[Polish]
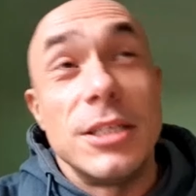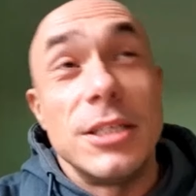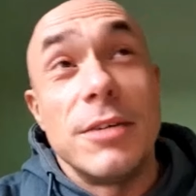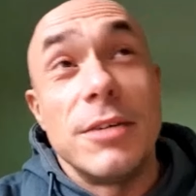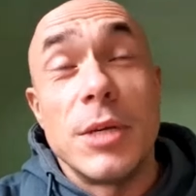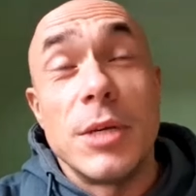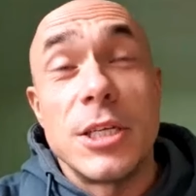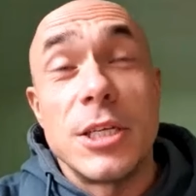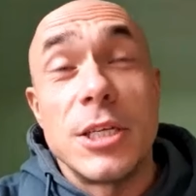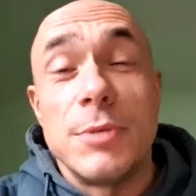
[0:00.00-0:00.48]

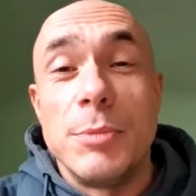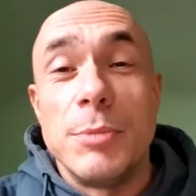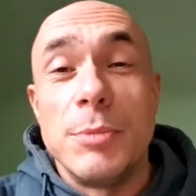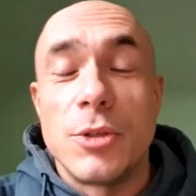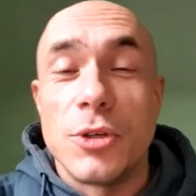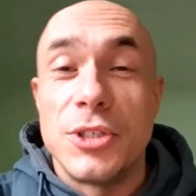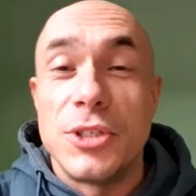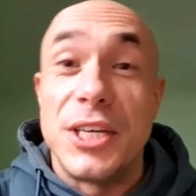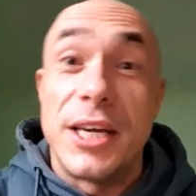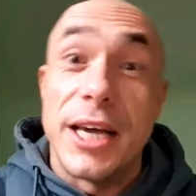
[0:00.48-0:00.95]
nazwijmy to
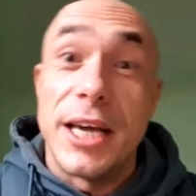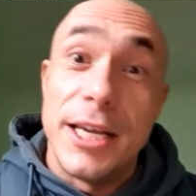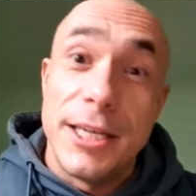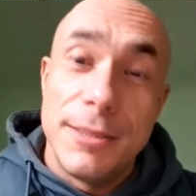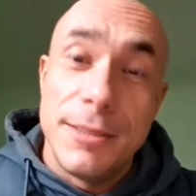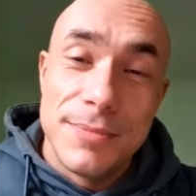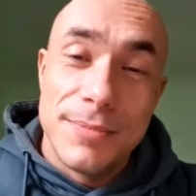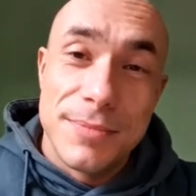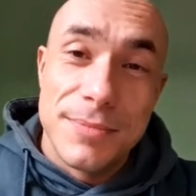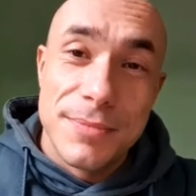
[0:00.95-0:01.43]
z
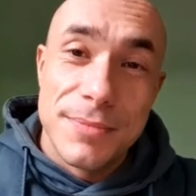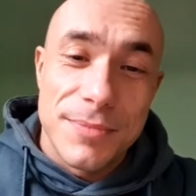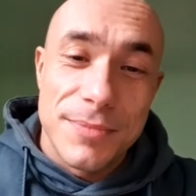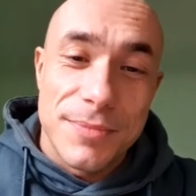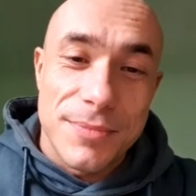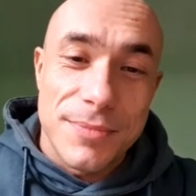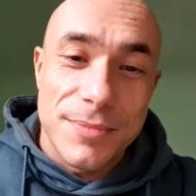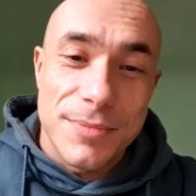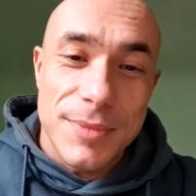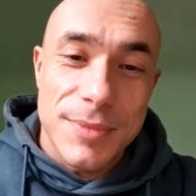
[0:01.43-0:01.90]
Ikei, mhm.
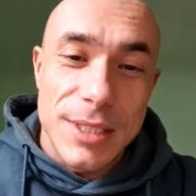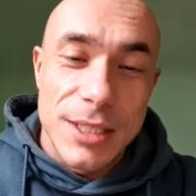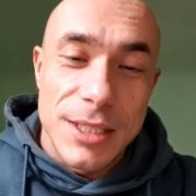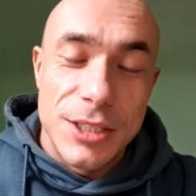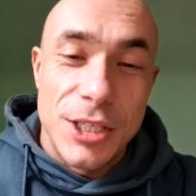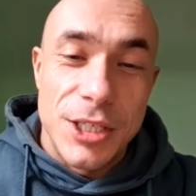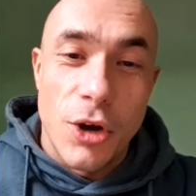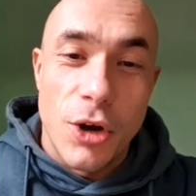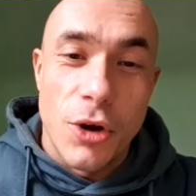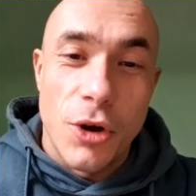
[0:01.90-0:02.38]

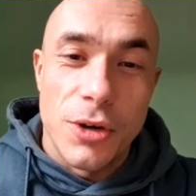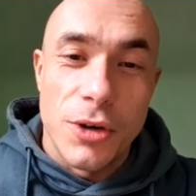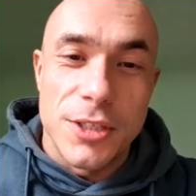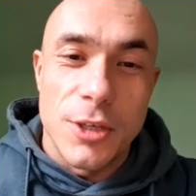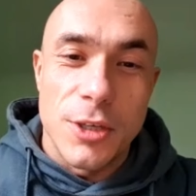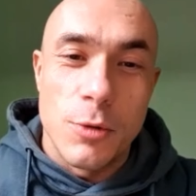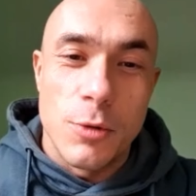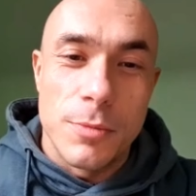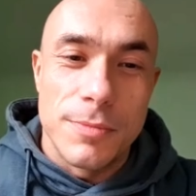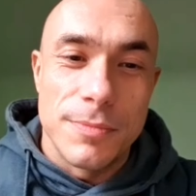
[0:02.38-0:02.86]
gdzie one
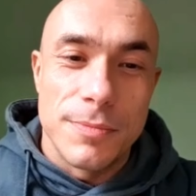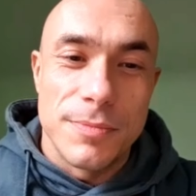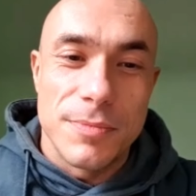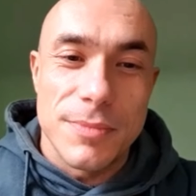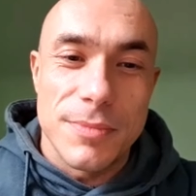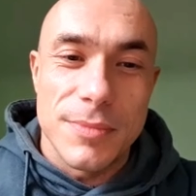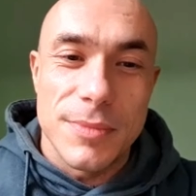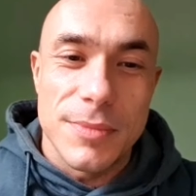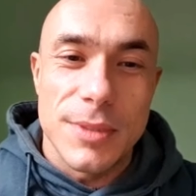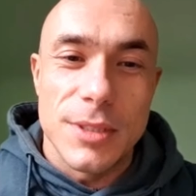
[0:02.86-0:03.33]
są
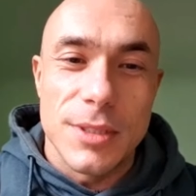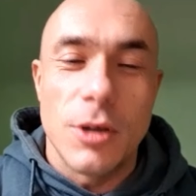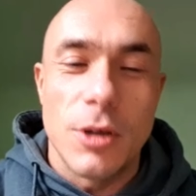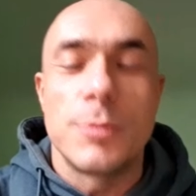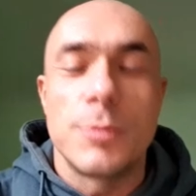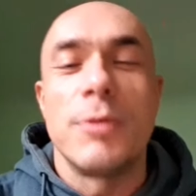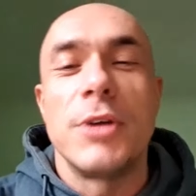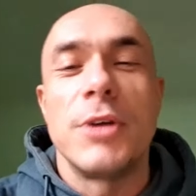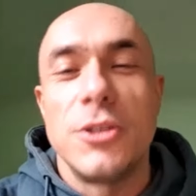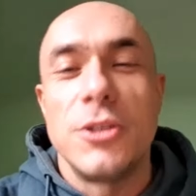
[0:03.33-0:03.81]

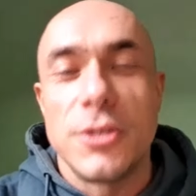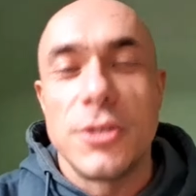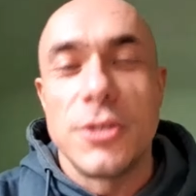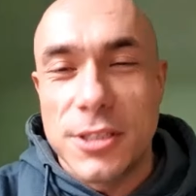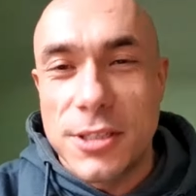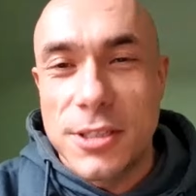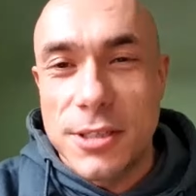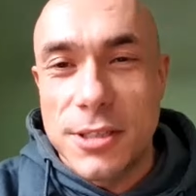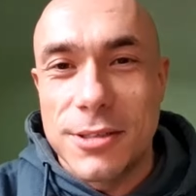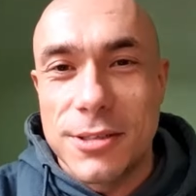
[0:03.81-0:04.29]
odpowiednio
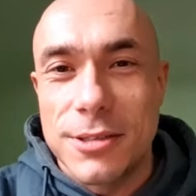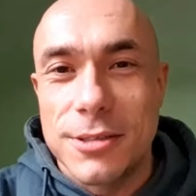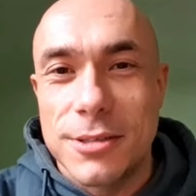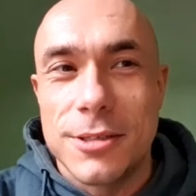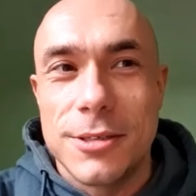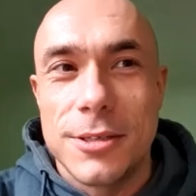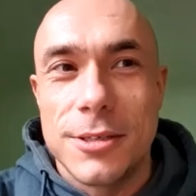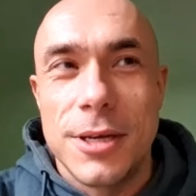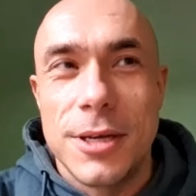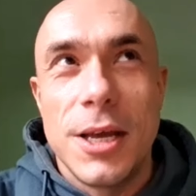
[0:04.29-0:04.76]
z,
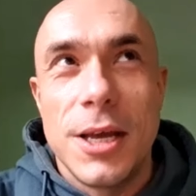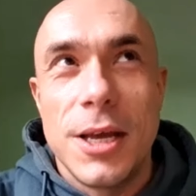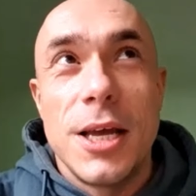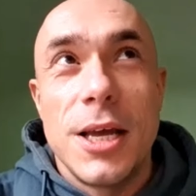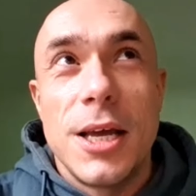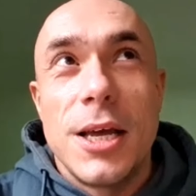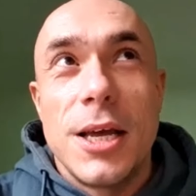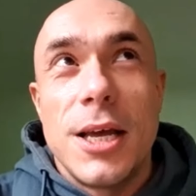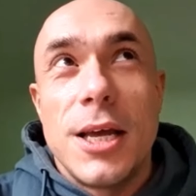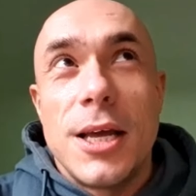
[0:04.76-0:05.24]

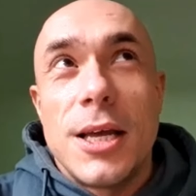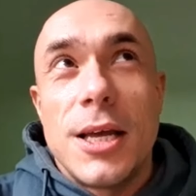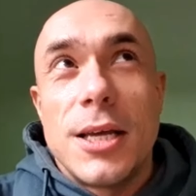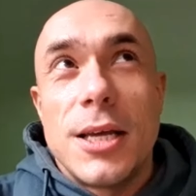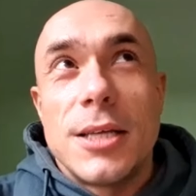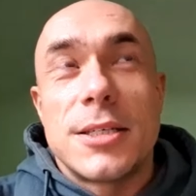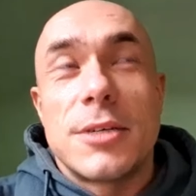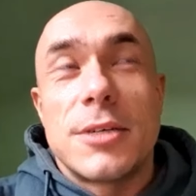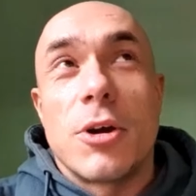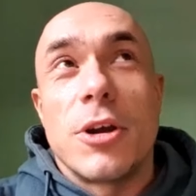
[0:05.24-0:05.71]

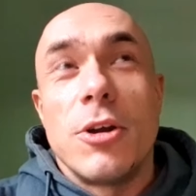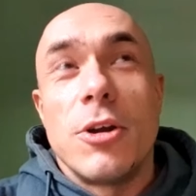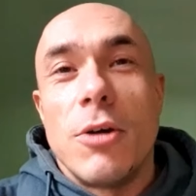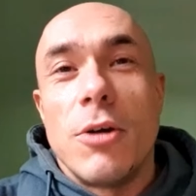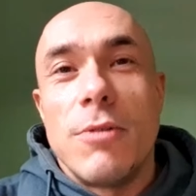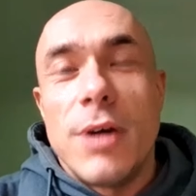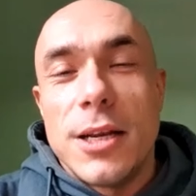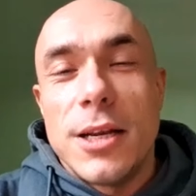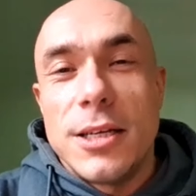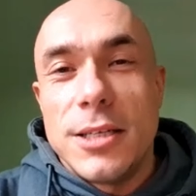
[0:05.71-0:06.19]

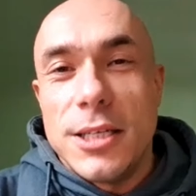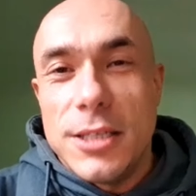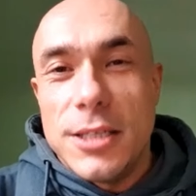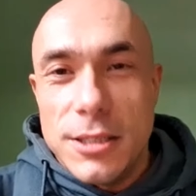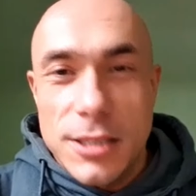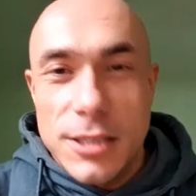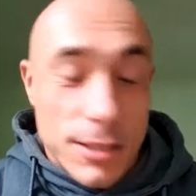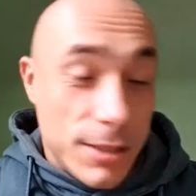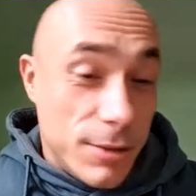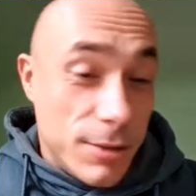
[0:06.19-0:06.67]
skorelowane
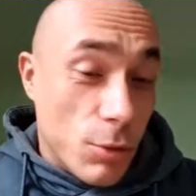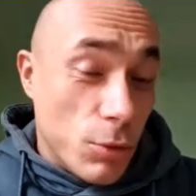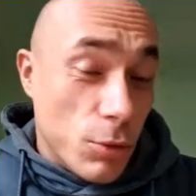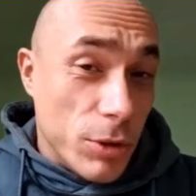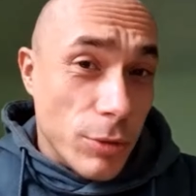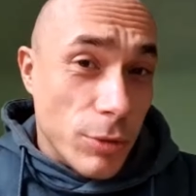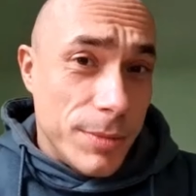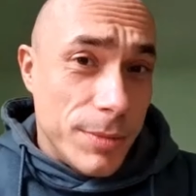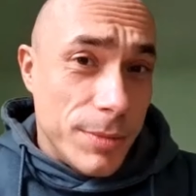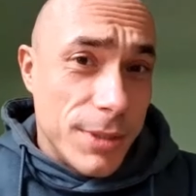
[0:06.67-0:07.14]
jedne z,
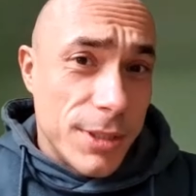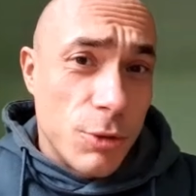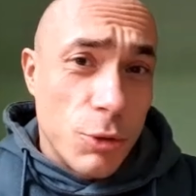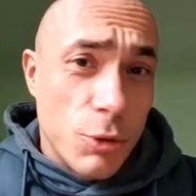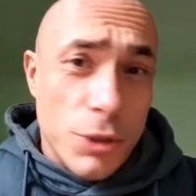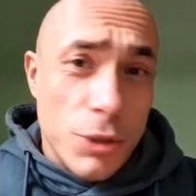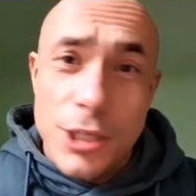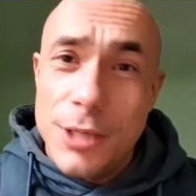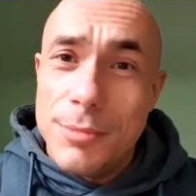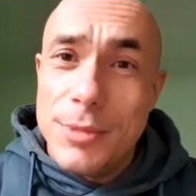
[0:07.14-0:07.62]
drugą, z
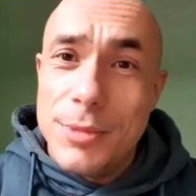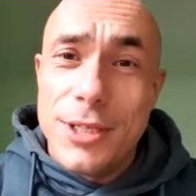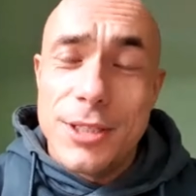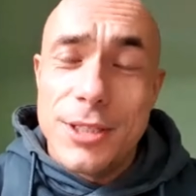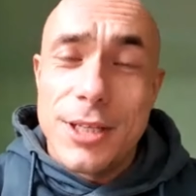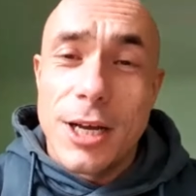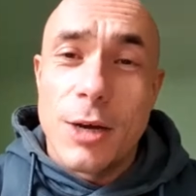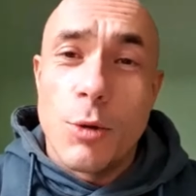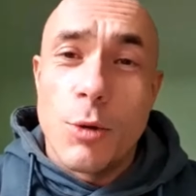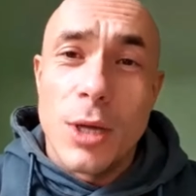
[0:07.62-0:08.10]
drugimi i
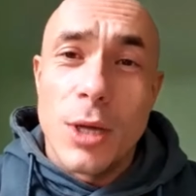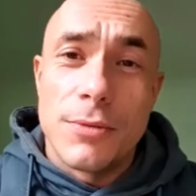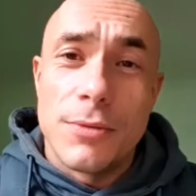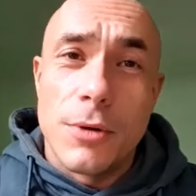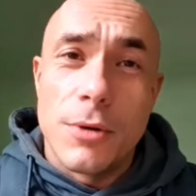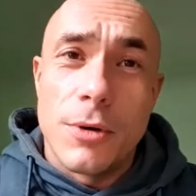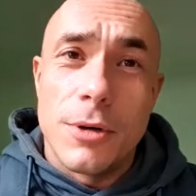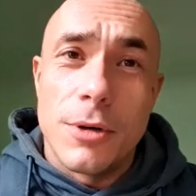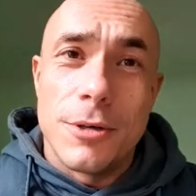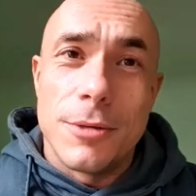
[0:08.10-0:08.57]
tak
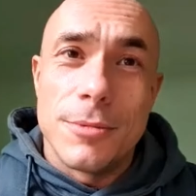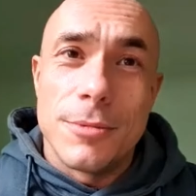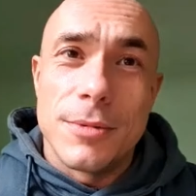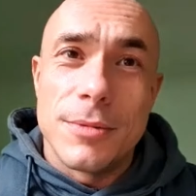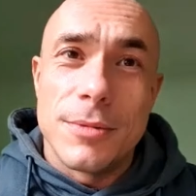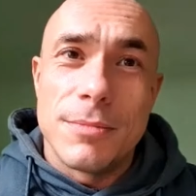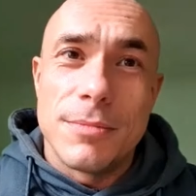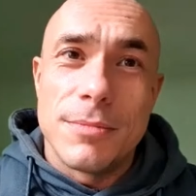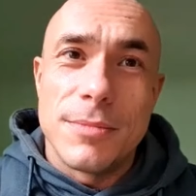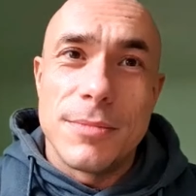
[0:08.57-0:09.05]
łatwo
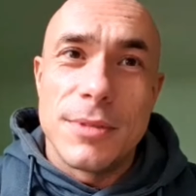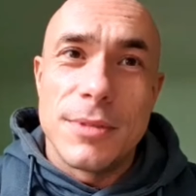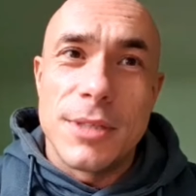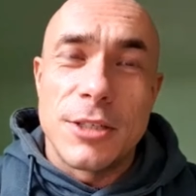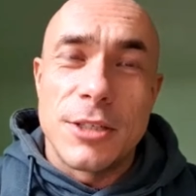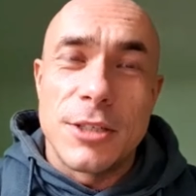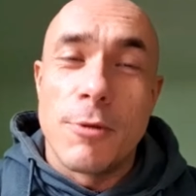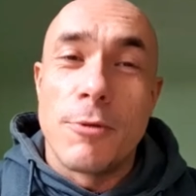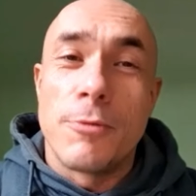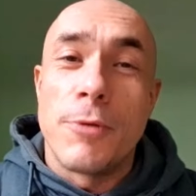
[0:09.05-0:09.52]
za
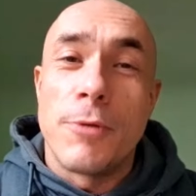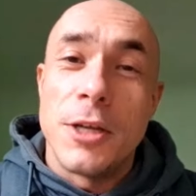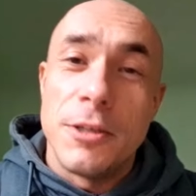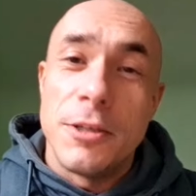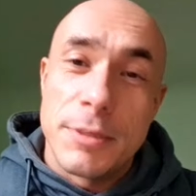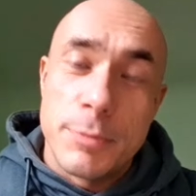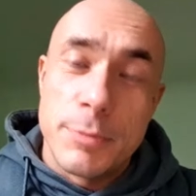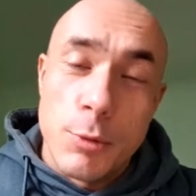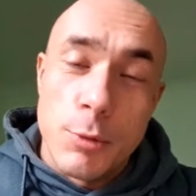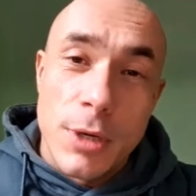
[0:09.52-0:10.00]
sobą fajnie
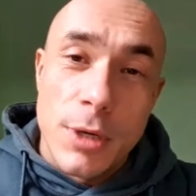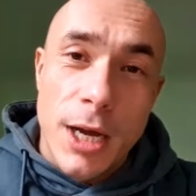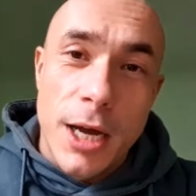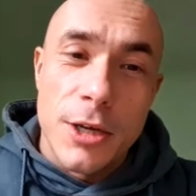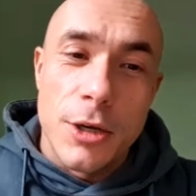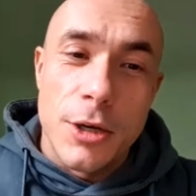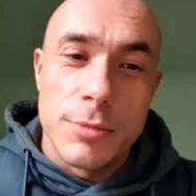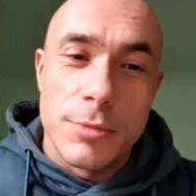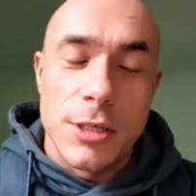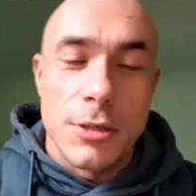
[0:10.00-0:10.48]

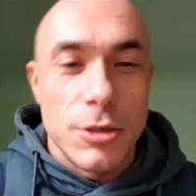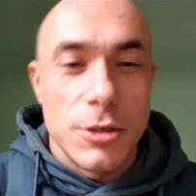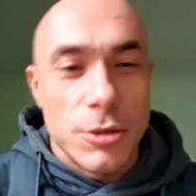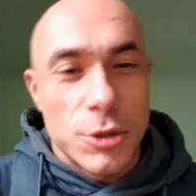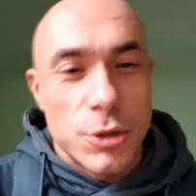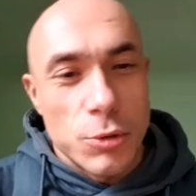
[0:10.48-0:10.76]
współgrają, tylko